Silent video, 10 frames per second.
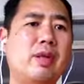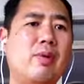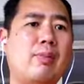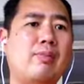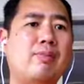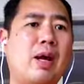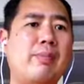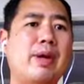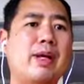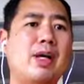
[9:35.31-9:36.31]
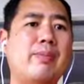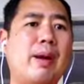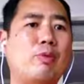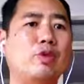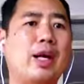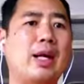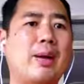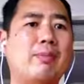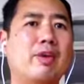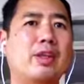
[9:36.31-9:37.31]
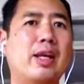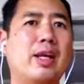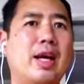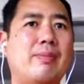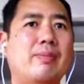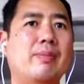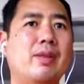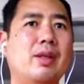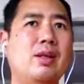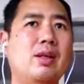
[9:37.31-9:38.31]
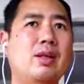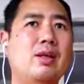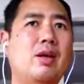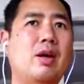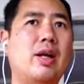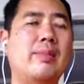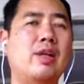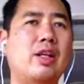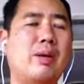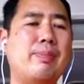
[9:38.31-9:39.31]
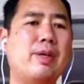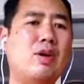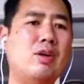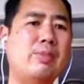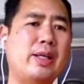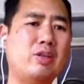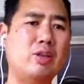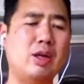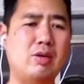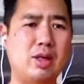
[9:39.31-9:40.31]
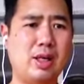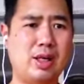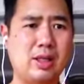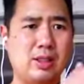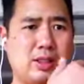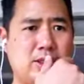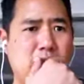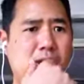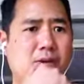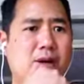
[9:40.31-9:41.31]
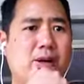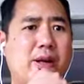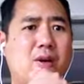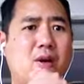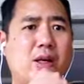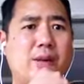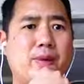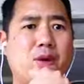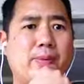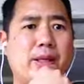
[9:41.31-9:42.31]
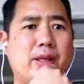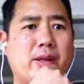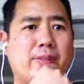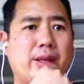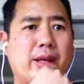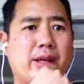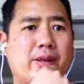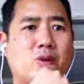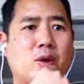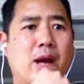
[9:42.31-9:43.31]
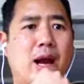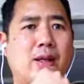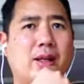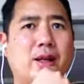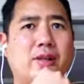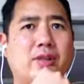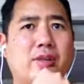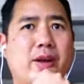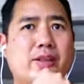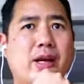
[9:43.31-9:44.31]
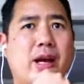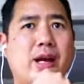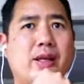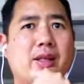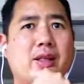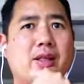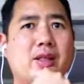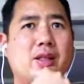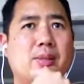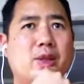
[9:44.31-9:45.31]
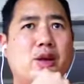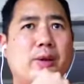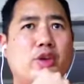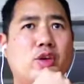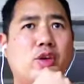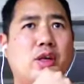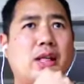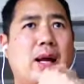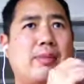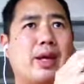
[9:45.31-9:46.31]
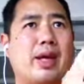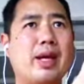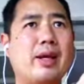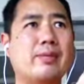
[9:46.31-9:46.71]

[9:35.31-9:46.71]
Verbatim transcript: ระบบทำเมเกอร์แบบอุตสาหกรรมนั่นนะครับ ของอันนั้นมาจากพี่น้องแมคโดนัลล์นะฮะแต่ว่าเลคอกเนี่ยเป็นคนไปไปเห็นโอกาสแล้วก็ซื้อแฟรนไชส์คือพี่น้องแมคโดนัลล์ก็ทำแค่